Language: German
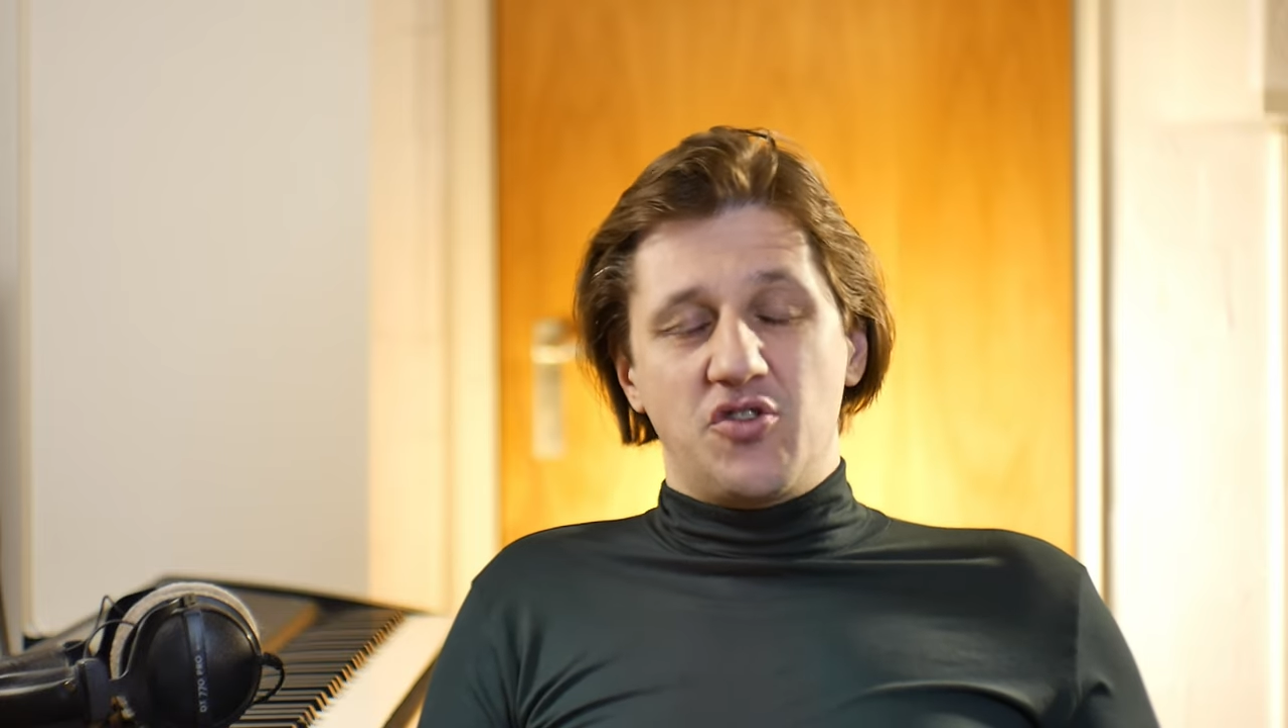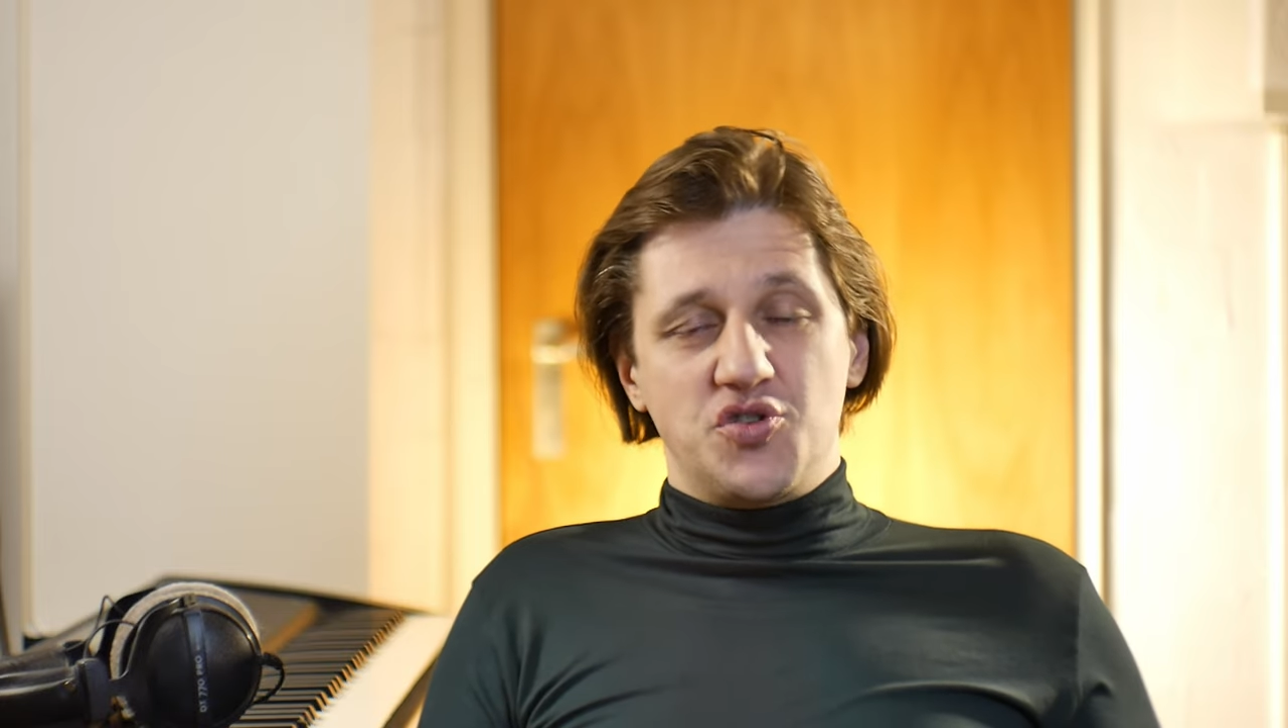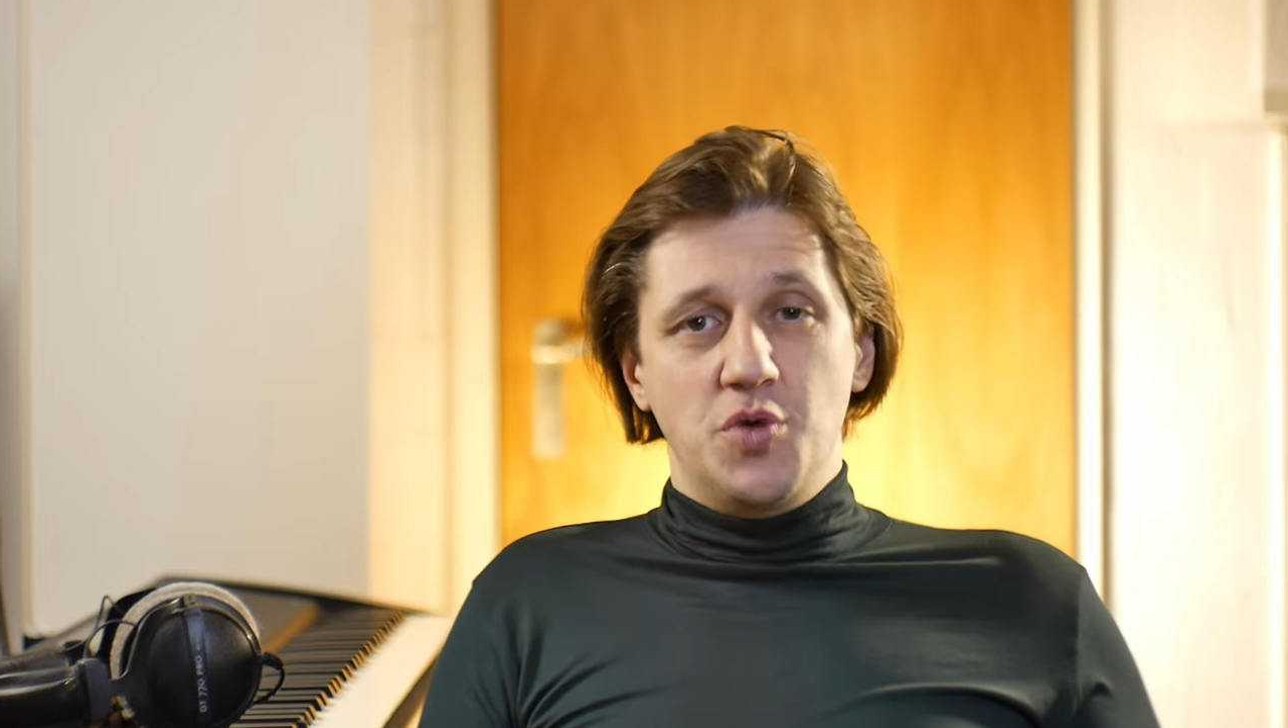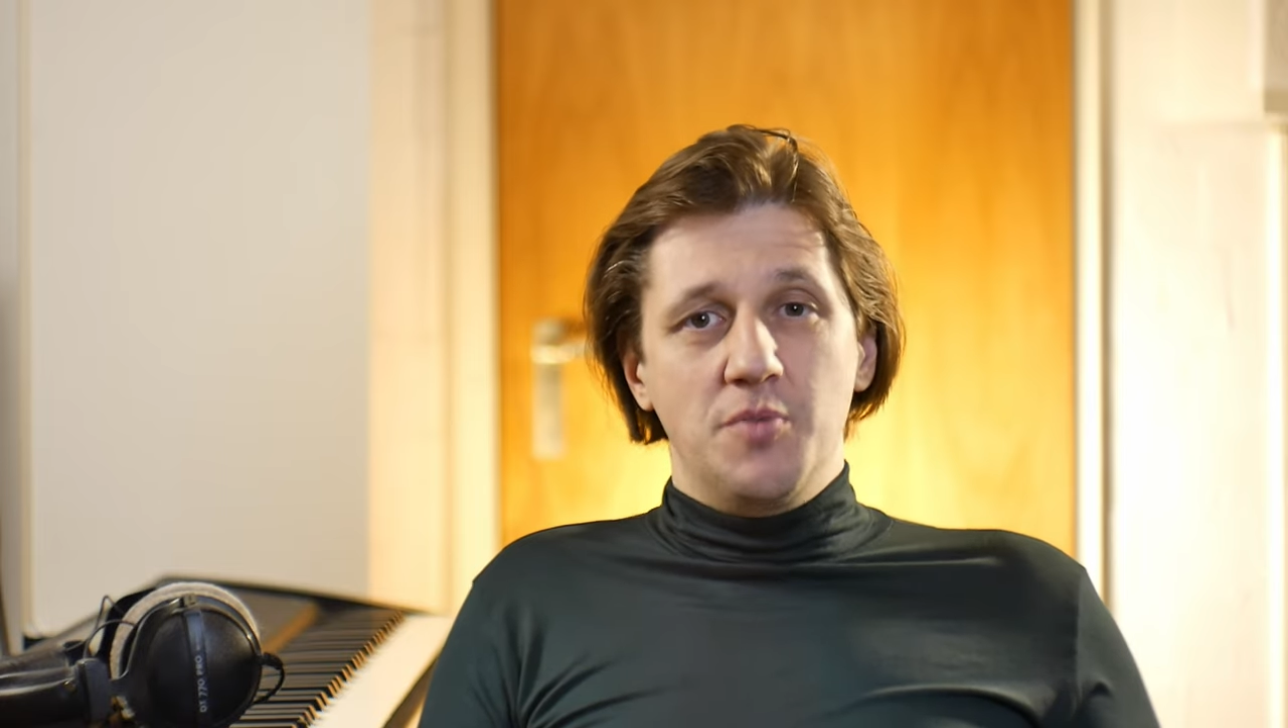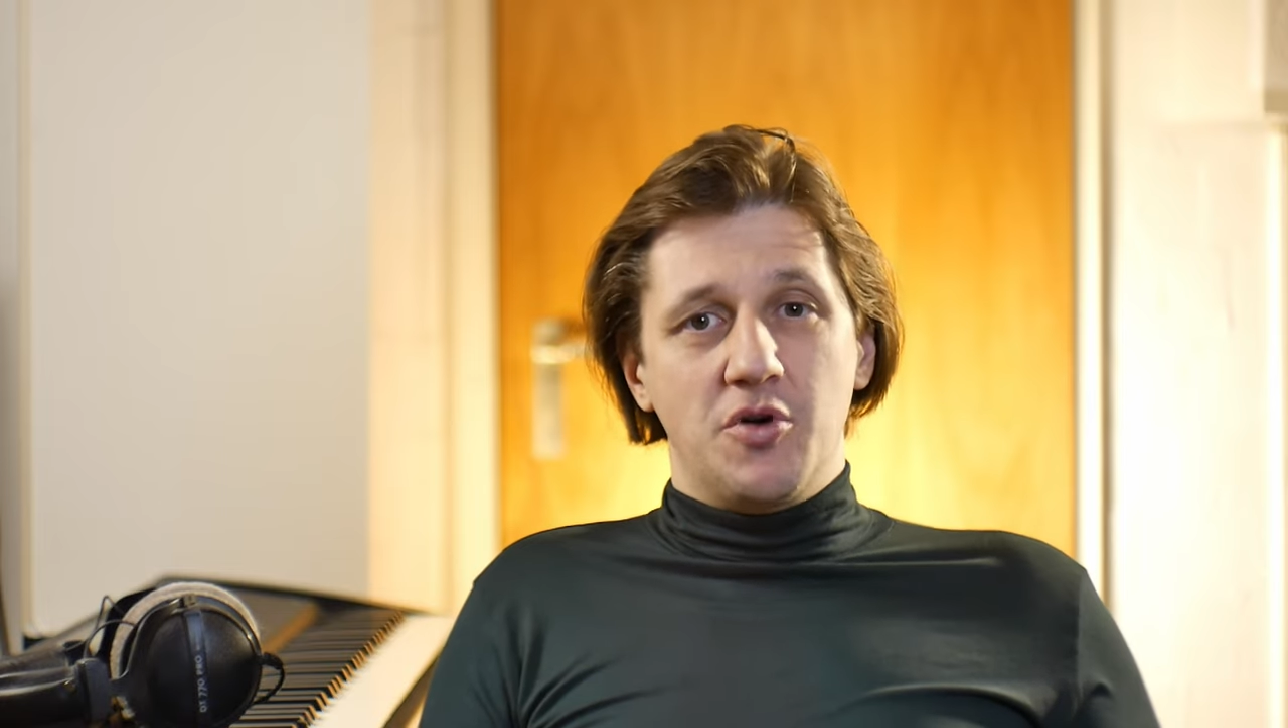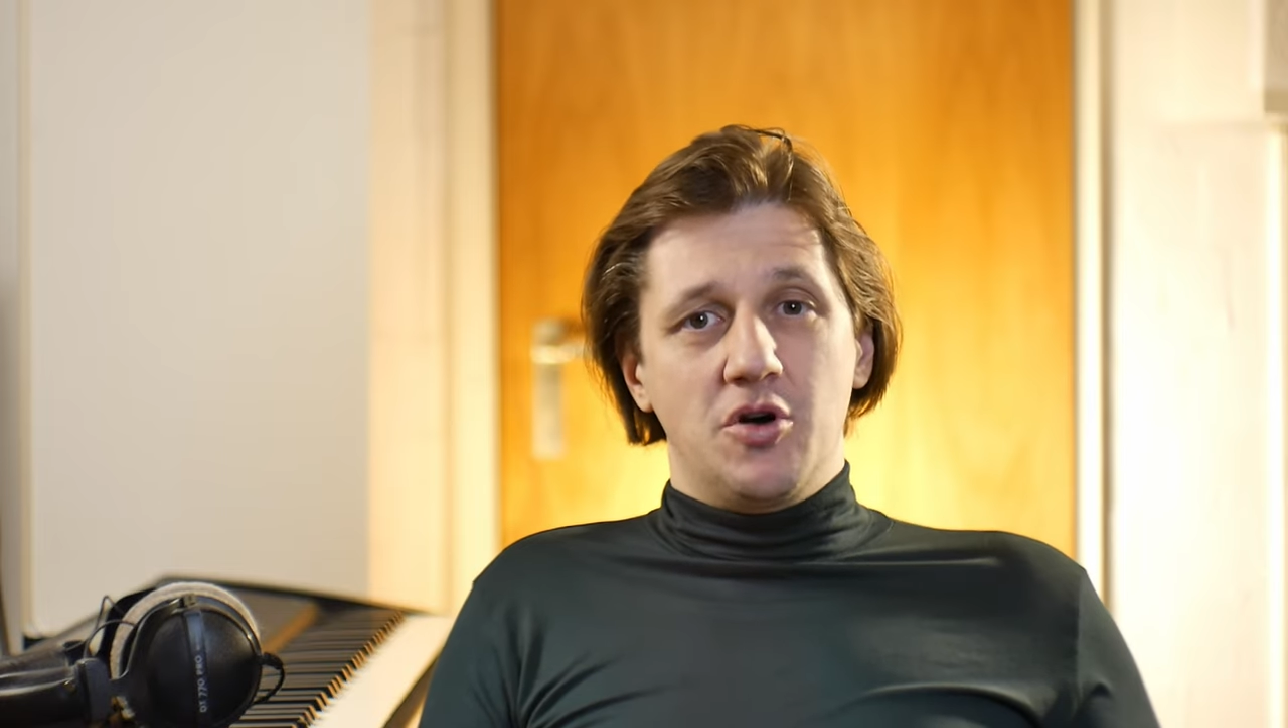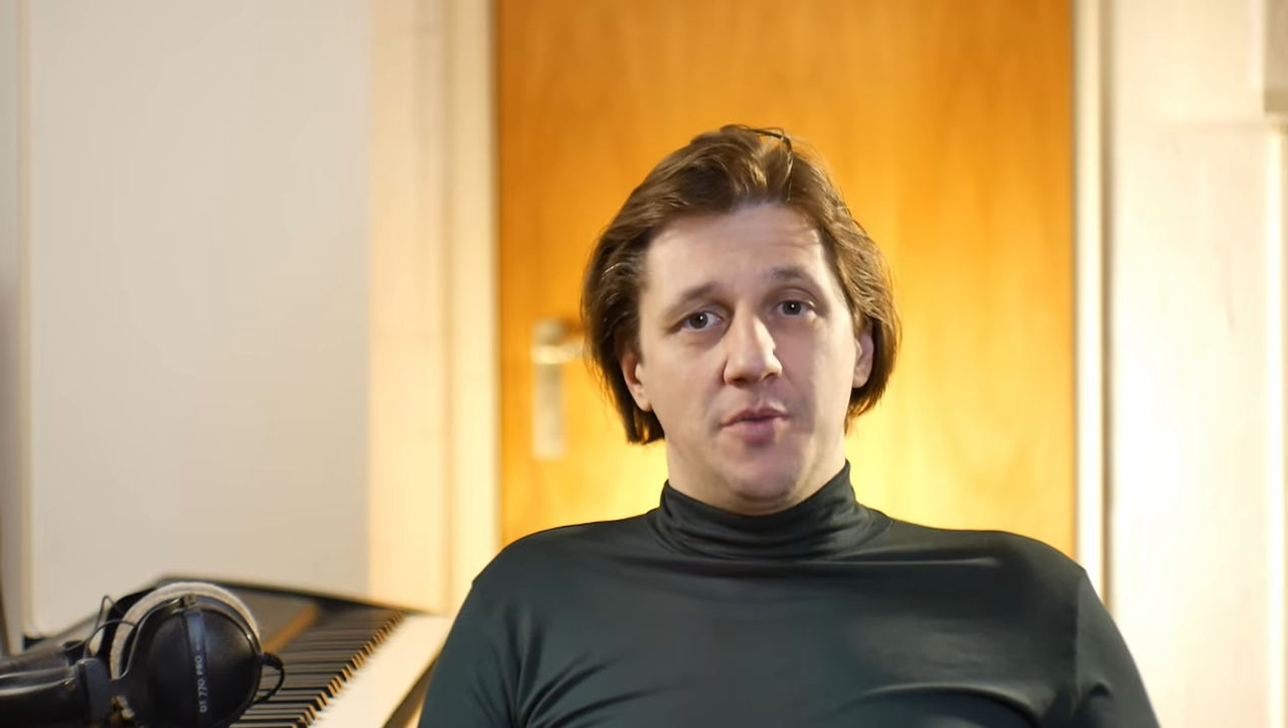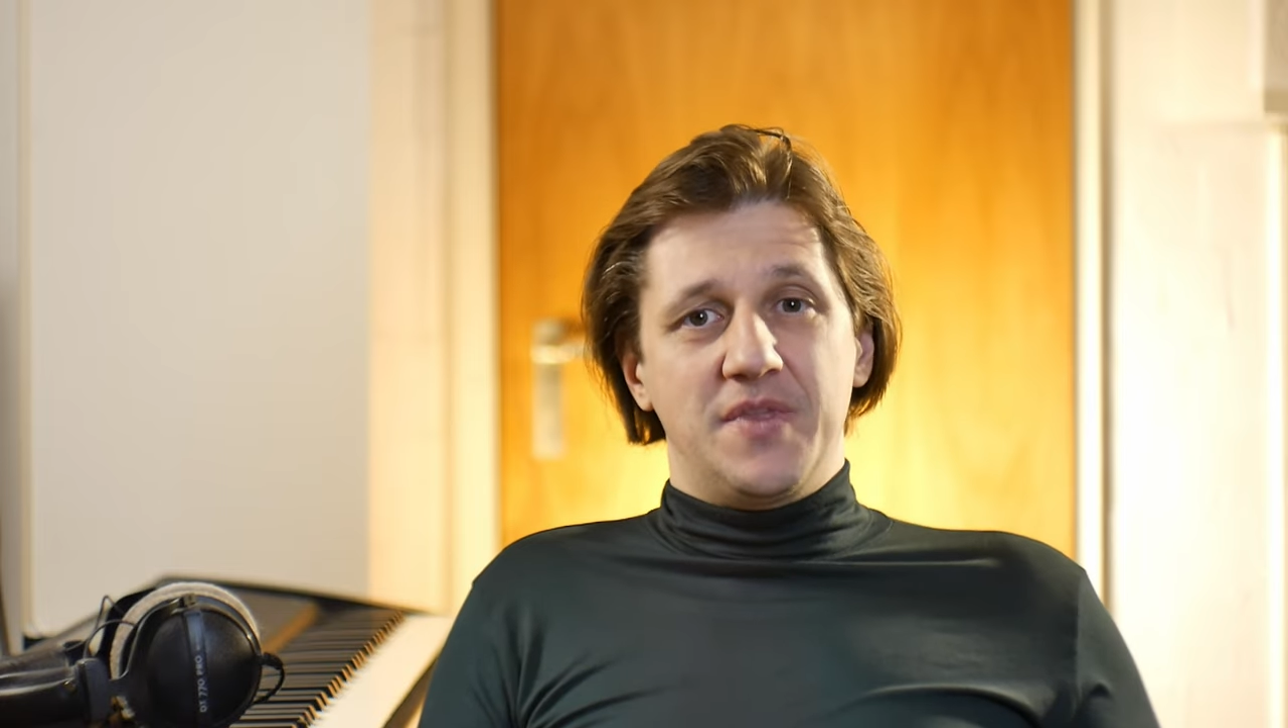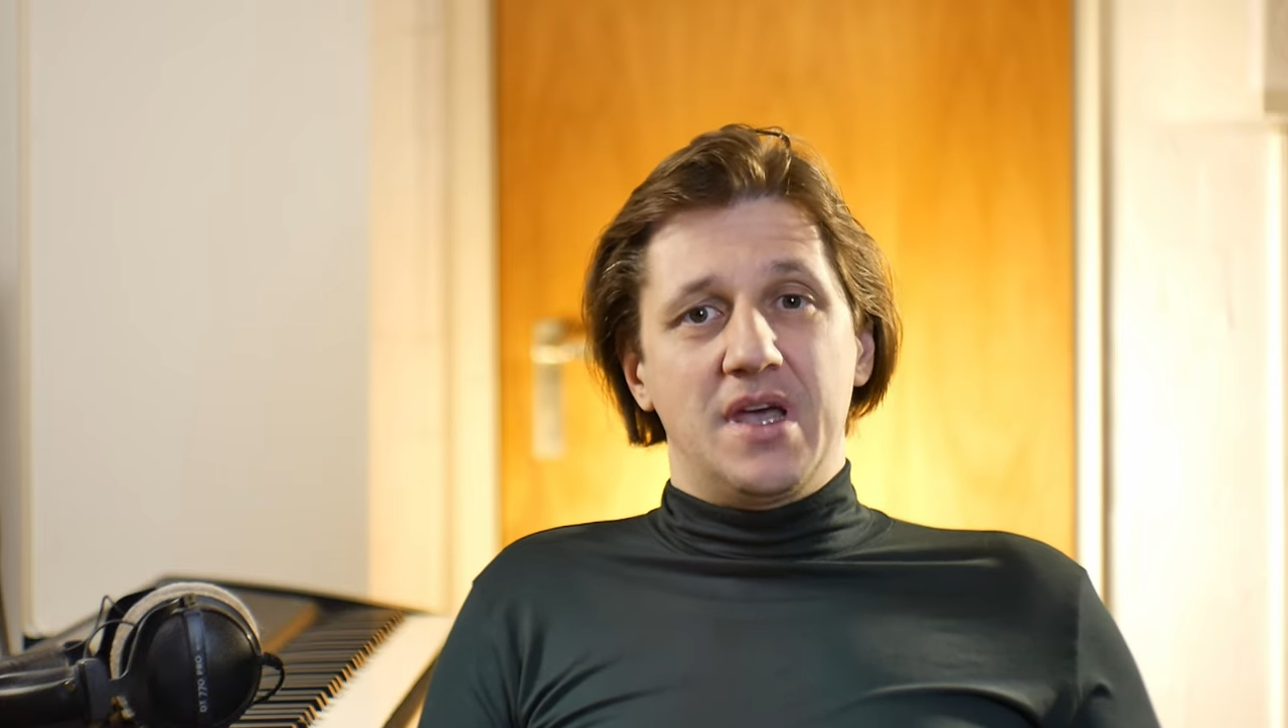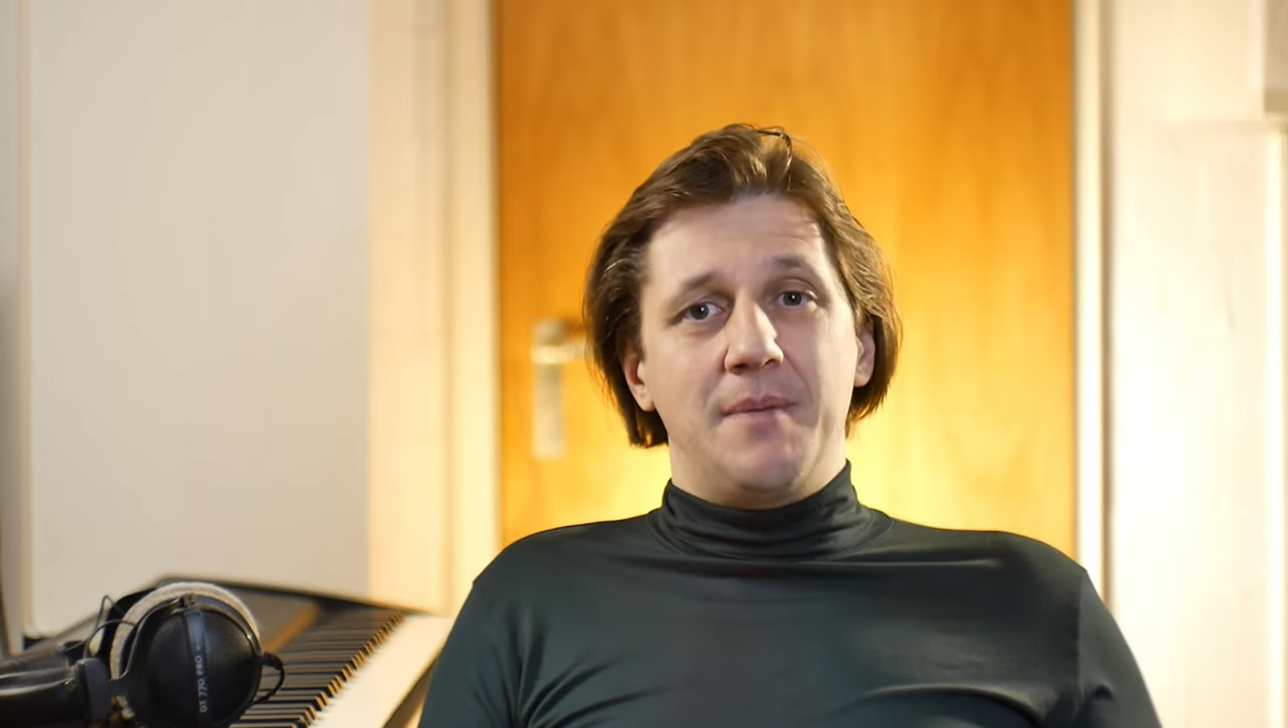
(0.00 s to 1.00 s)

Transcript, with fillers: spüren bekommt,